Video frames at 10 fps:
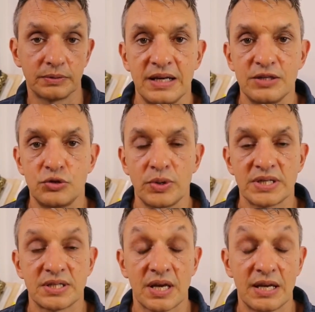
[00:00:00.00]
Les
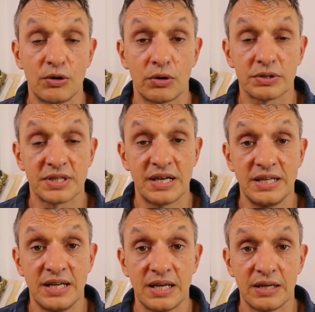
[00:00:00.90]
USA et leurs
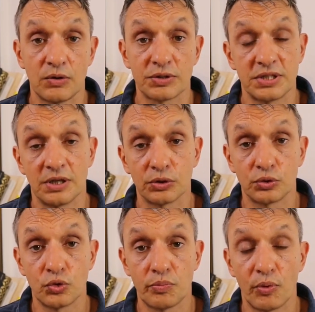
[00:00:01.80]
alliés
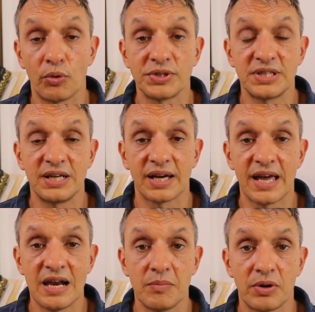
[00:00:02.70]
occidentaux pourront-ils
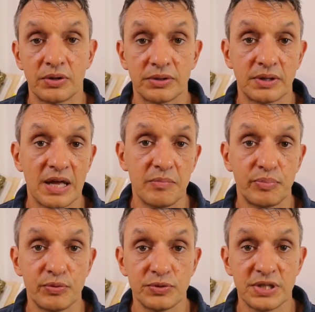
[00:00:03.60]
réellement
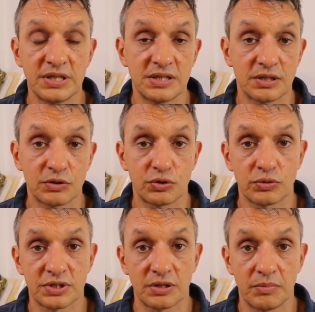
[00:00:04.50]
imposer des
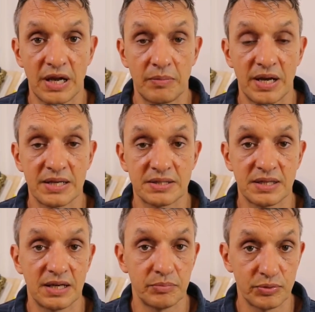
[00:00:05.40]
sanctions semblables à
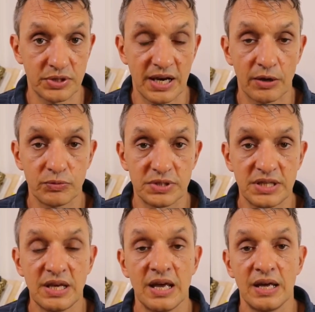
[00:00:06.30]
celles imposées à la
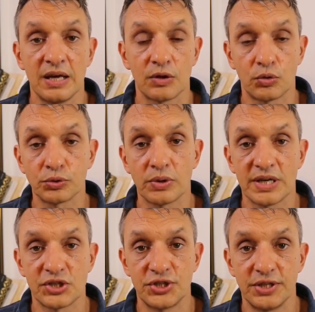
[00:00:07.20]
Russie contre
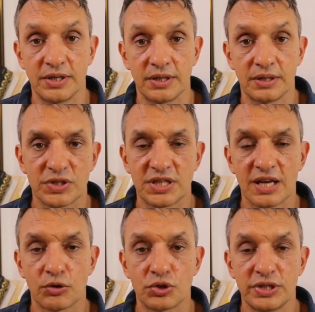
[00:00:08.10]
la Chine Voici
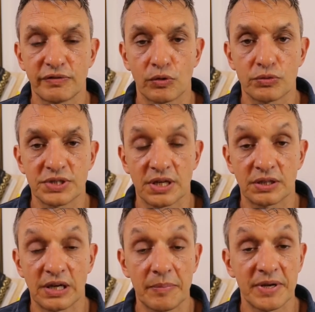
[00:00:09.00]
quelques chiffres
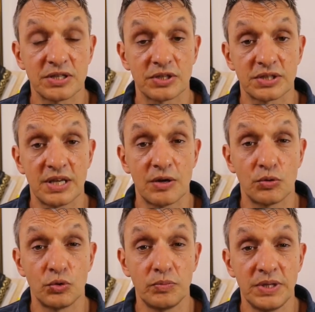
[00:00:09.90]
concernant la présence
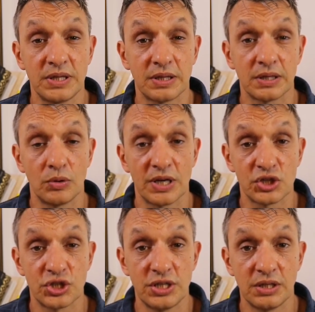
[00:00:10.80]
économique de la
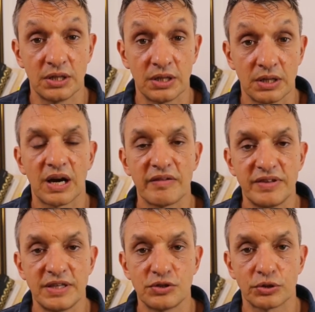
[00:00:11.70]
Chine dans la
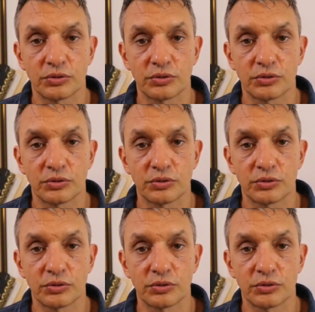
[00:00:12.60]
vie des